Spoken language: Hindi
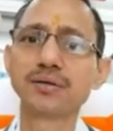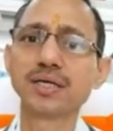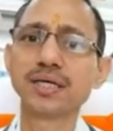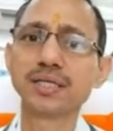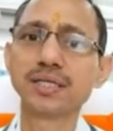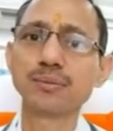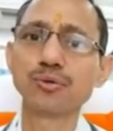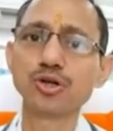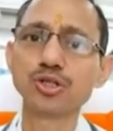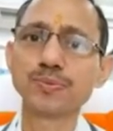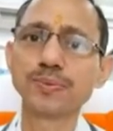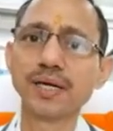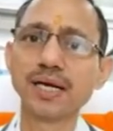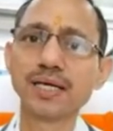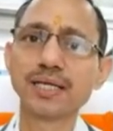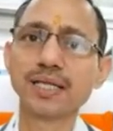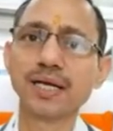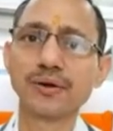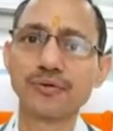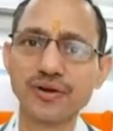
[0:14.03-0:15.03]
एकदम हॉस्पिटल
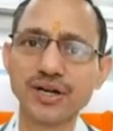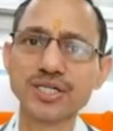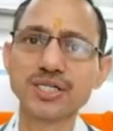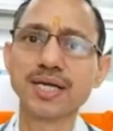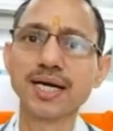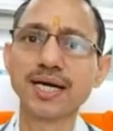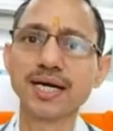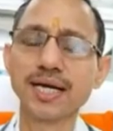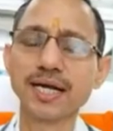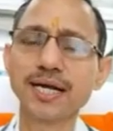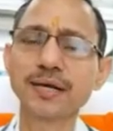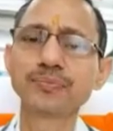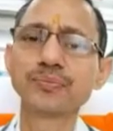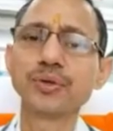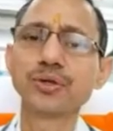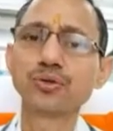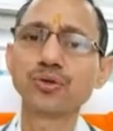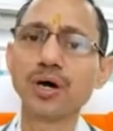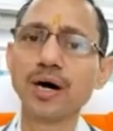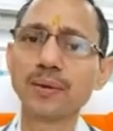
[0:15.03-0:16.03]
की तरफ रश ना करें
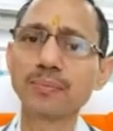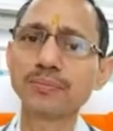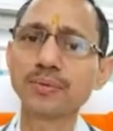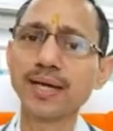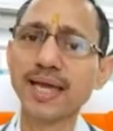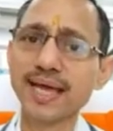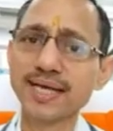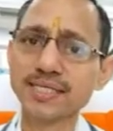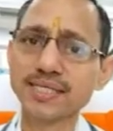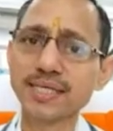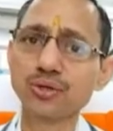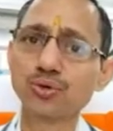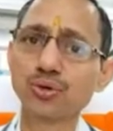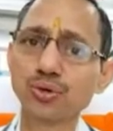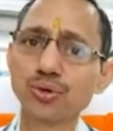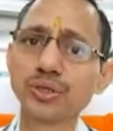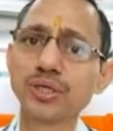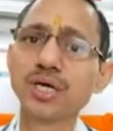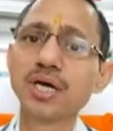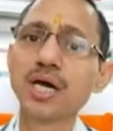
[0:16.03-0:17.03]
तो हम कैसे
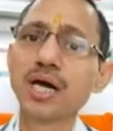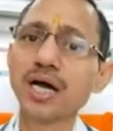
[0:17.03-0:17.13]
खुद